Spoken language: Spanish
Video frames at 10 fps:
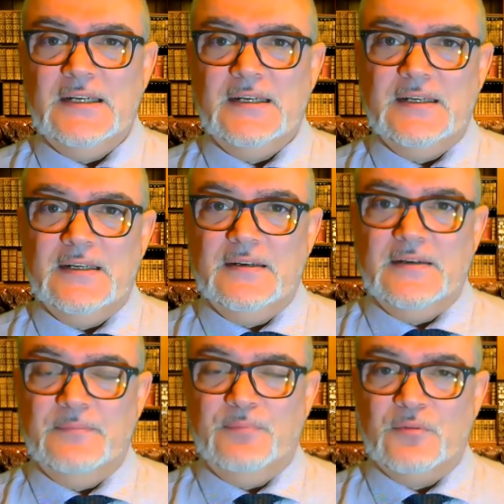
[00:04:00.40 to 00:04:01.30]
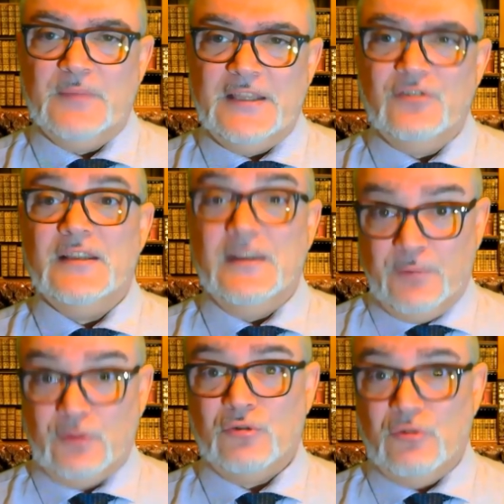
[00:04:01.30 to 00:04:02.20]
eh, por medio del
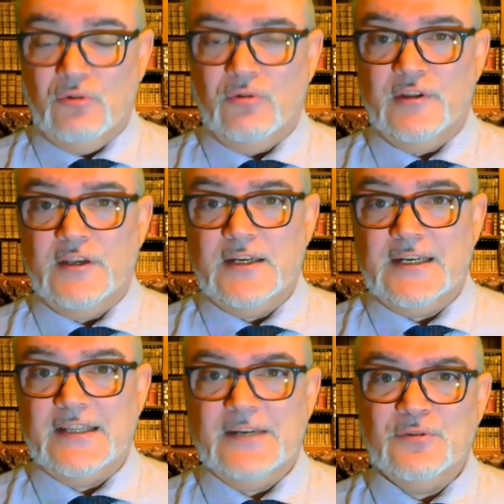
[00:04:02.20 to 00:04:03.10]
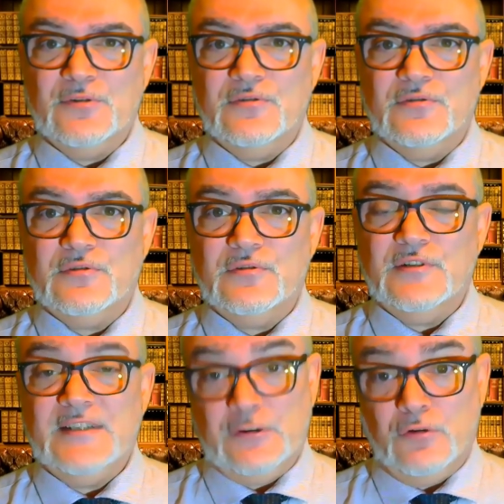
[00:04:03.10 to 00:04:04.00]
protocolo que tenemos los eh,
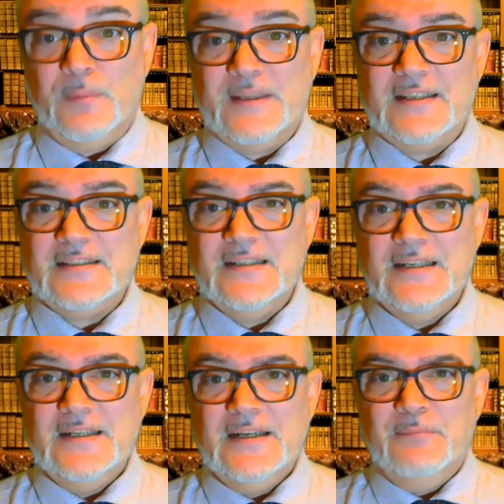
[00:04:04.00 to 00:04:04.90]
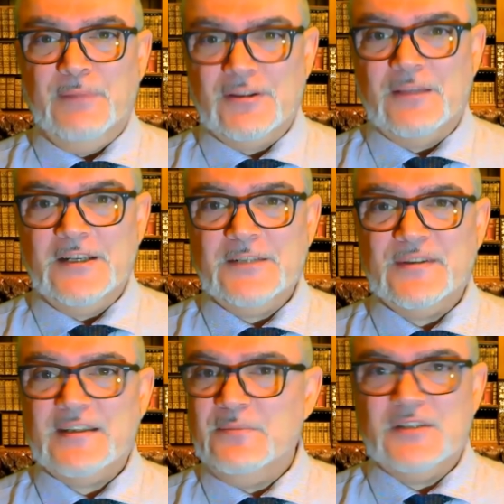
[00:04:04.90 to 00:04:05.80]
naturópatas, pero también es
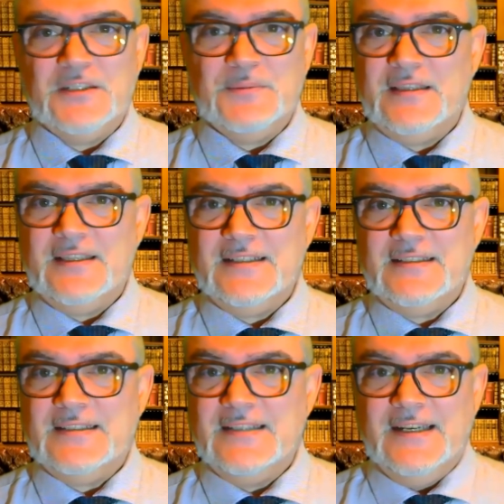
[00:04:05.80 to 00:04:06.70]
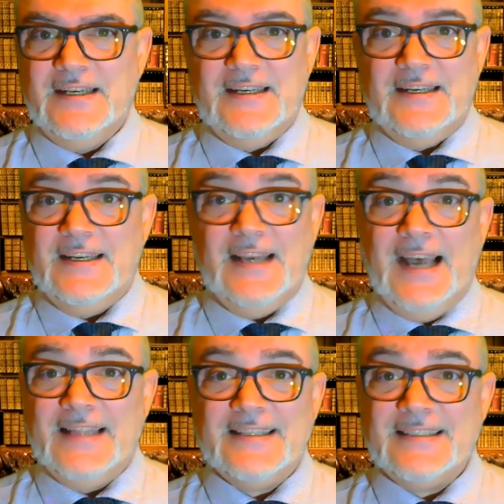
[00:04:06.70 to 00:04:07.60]
verdad que muchas veces
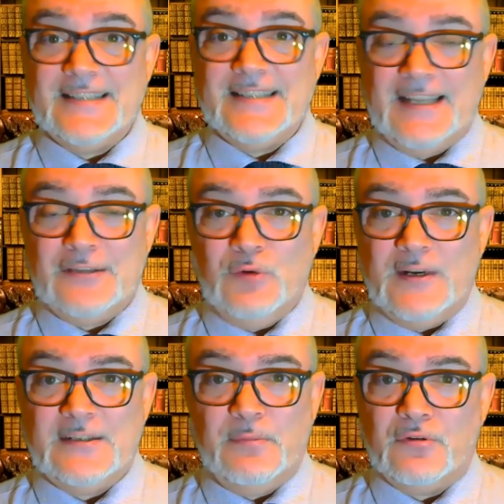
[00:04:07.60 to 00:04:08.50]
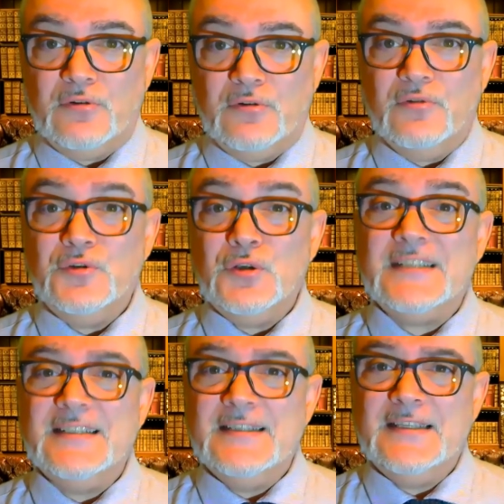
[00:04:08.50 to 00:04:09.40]
antes de que actuara ese protocolo yo ya
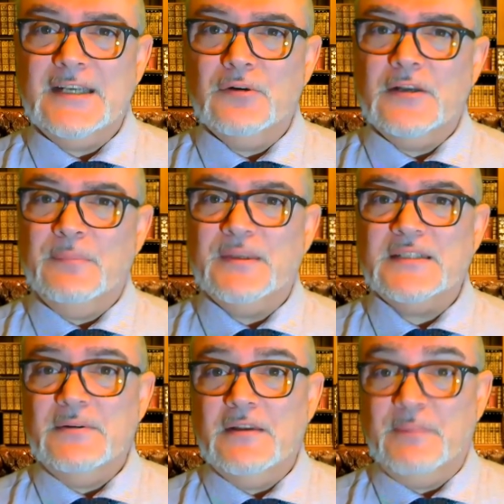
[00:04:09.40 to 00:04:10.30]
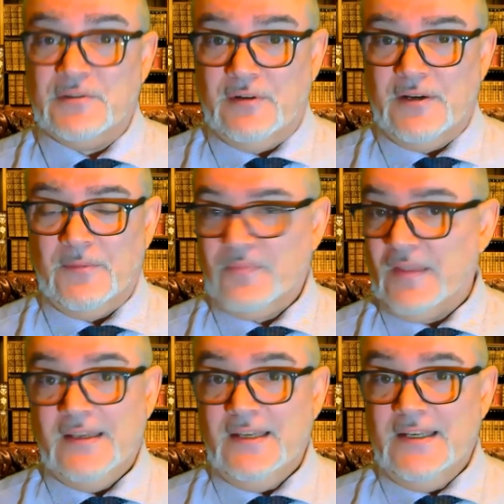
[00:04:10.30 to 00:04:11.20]
sentía lo que le pasaba a la persona.
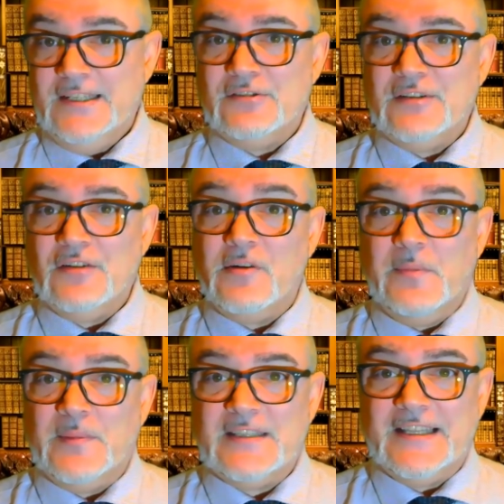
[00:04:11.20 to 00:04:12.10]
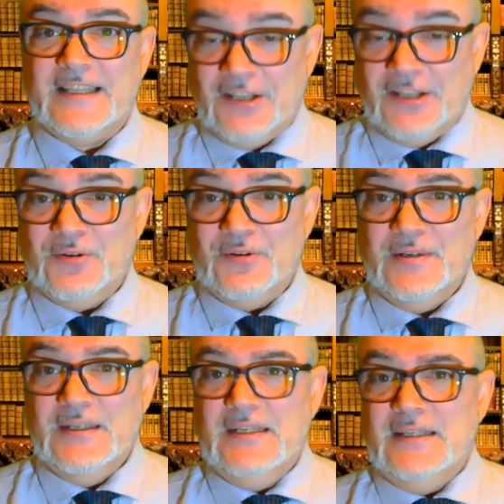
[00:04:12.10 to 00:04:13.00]
esto es algo que me pasa de niño,
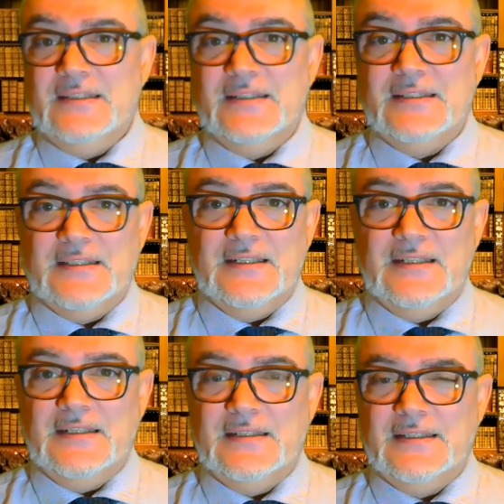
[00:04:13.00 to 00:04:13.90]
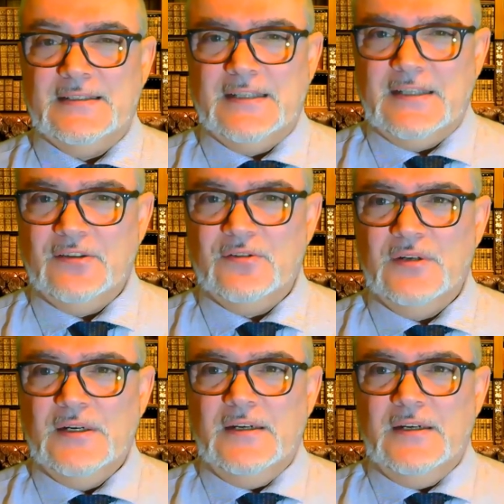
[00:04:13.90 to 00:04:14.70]
¿no? Desde, desde niño